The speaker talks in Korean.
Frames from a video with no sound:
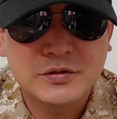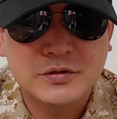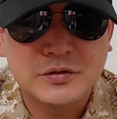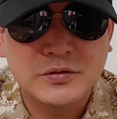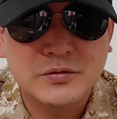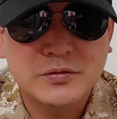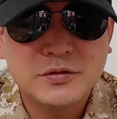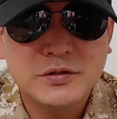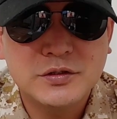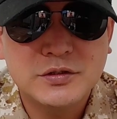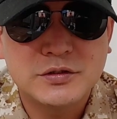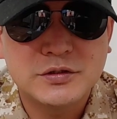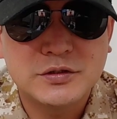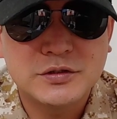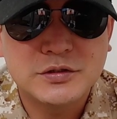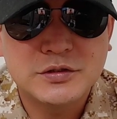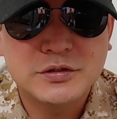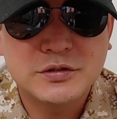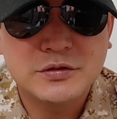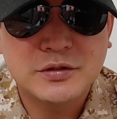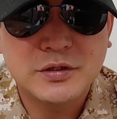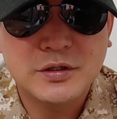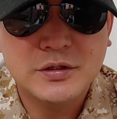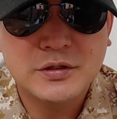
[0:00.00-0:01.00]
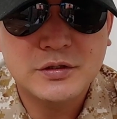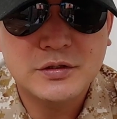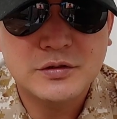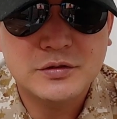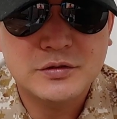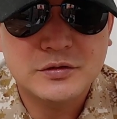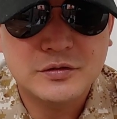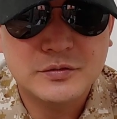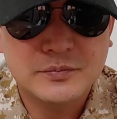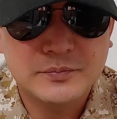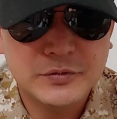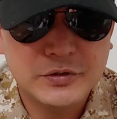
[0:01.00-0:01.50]
그리고 이제 지휘관
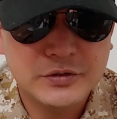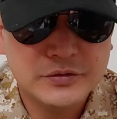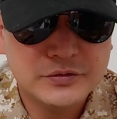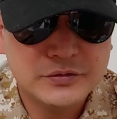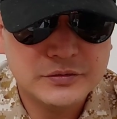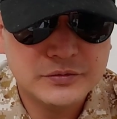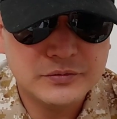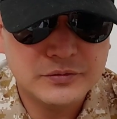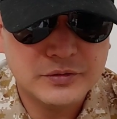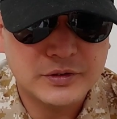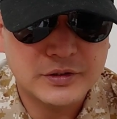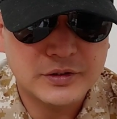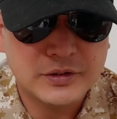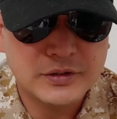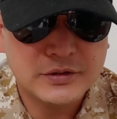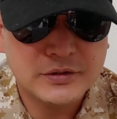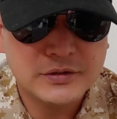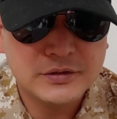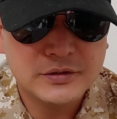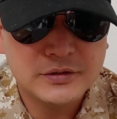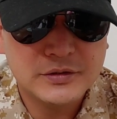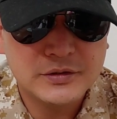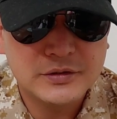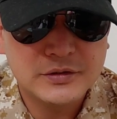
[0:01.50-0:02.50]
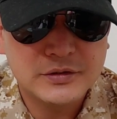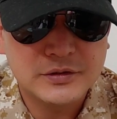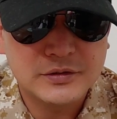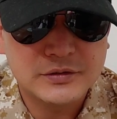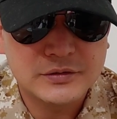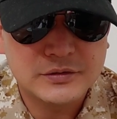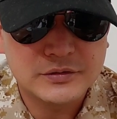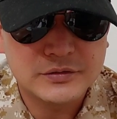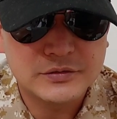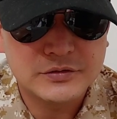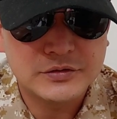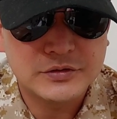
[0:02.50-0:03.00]
어떤 평정과
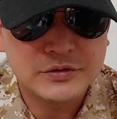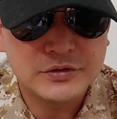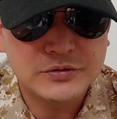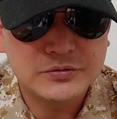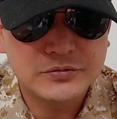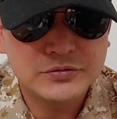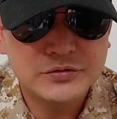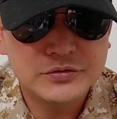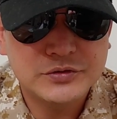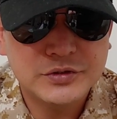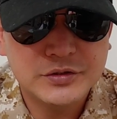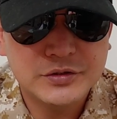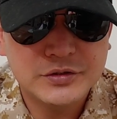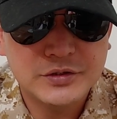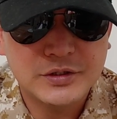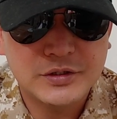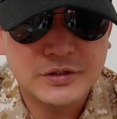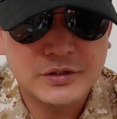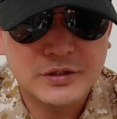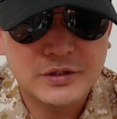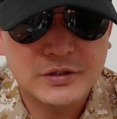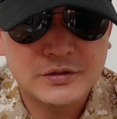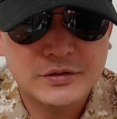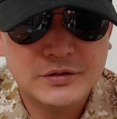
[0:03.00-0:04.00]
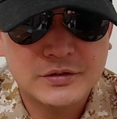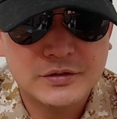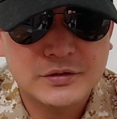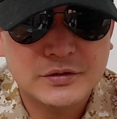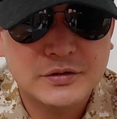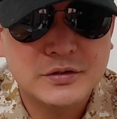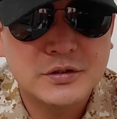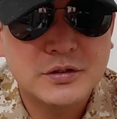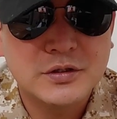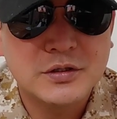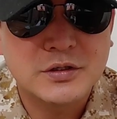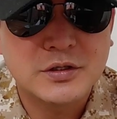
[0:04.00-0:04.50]
어떤 지 추천들에
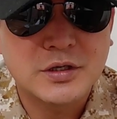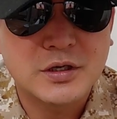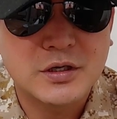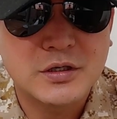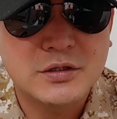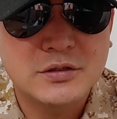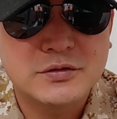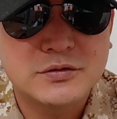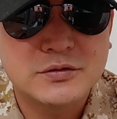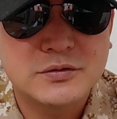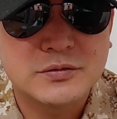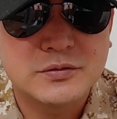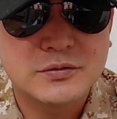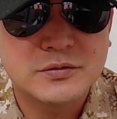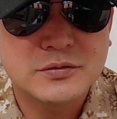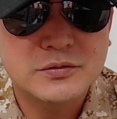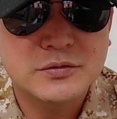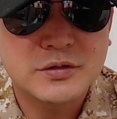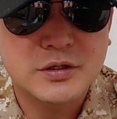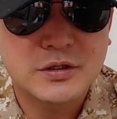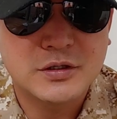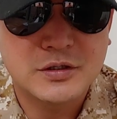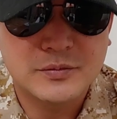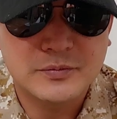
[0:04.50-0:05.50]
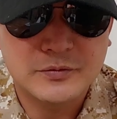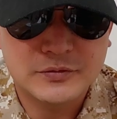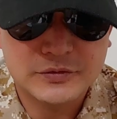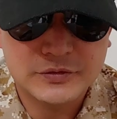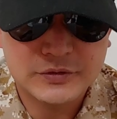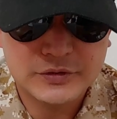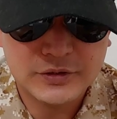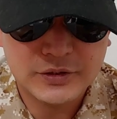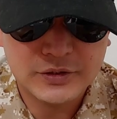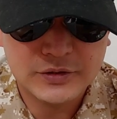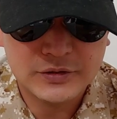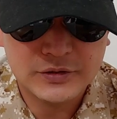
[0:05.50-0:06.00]
대해서 개괄적으로 알아보는
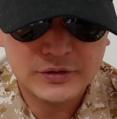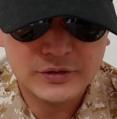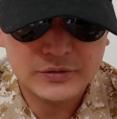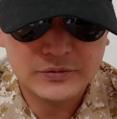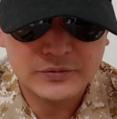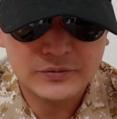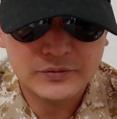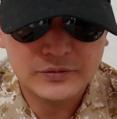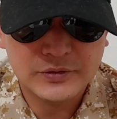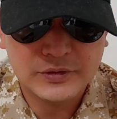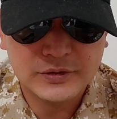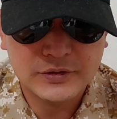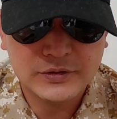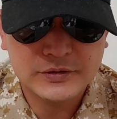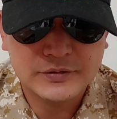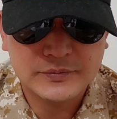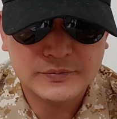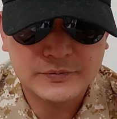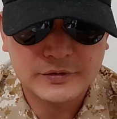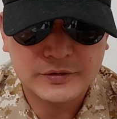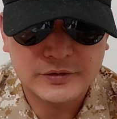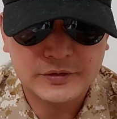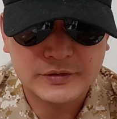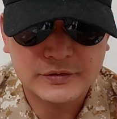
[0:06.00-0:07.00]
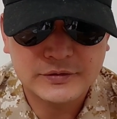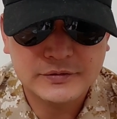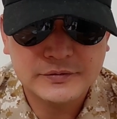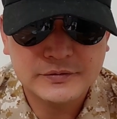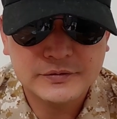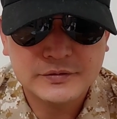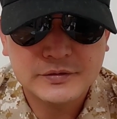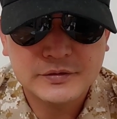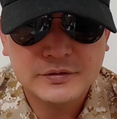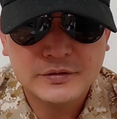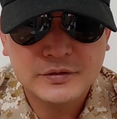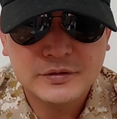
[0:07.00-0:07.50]
시간을 갖도록 하겠습니다
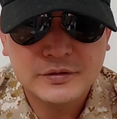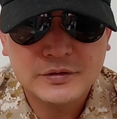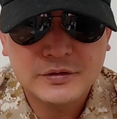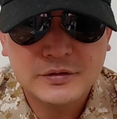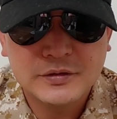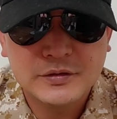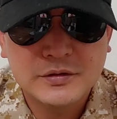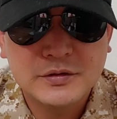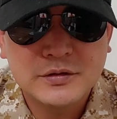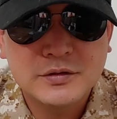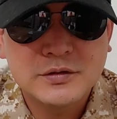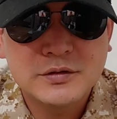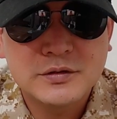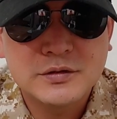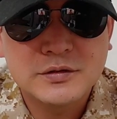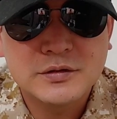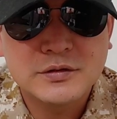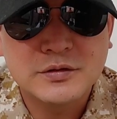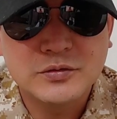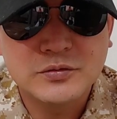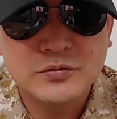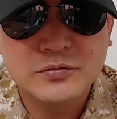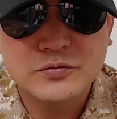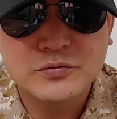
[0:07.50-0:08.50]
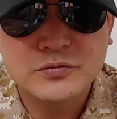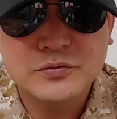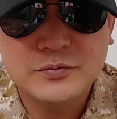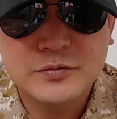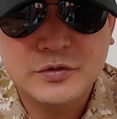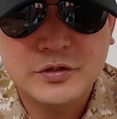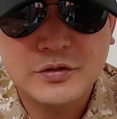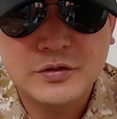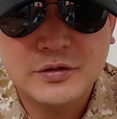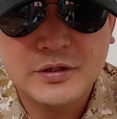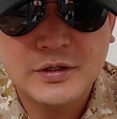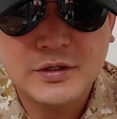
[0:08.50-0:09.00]
그래서 육군
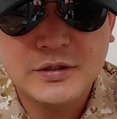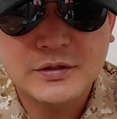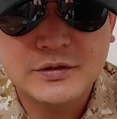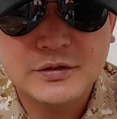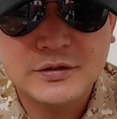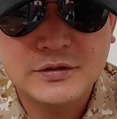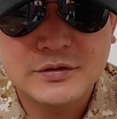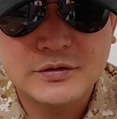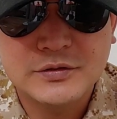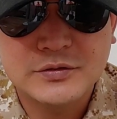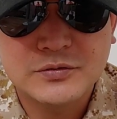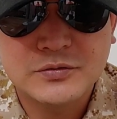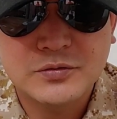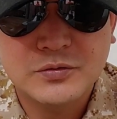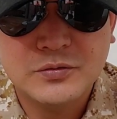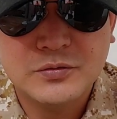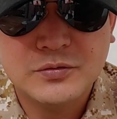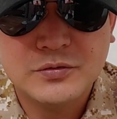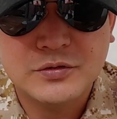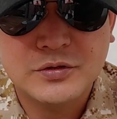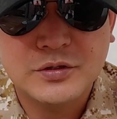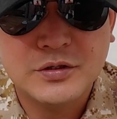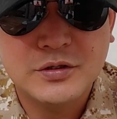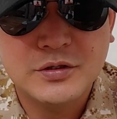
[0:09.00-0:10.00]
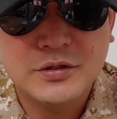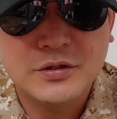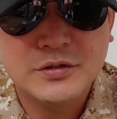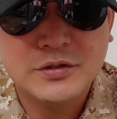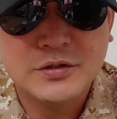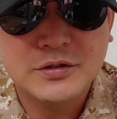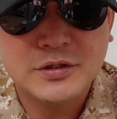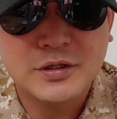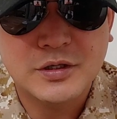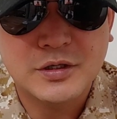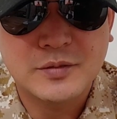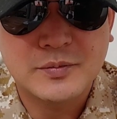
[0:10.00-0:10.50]
병과는 총
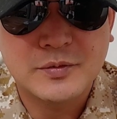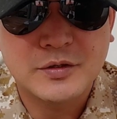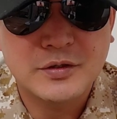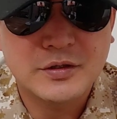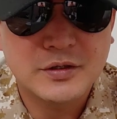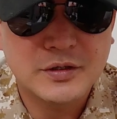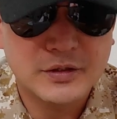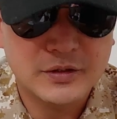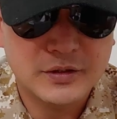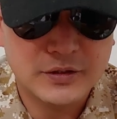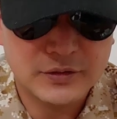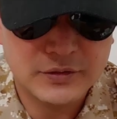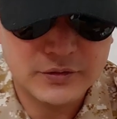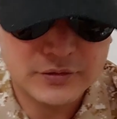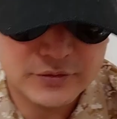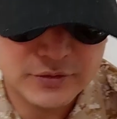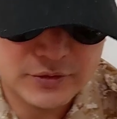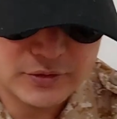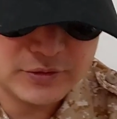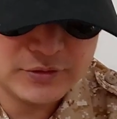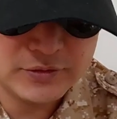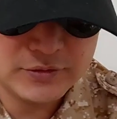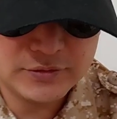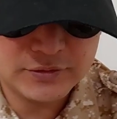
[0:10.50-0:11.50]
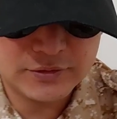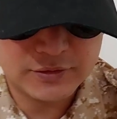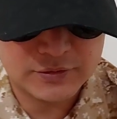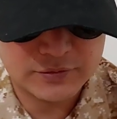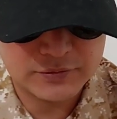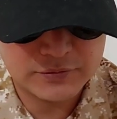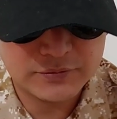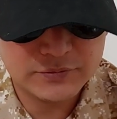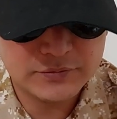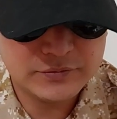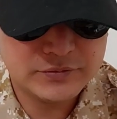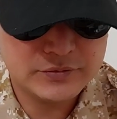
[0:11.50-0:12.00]
16개 의 병과가 현재
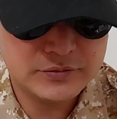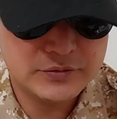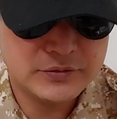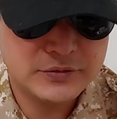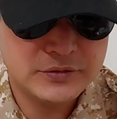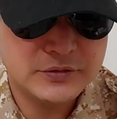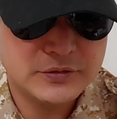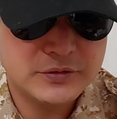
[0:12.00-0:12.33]
있는데요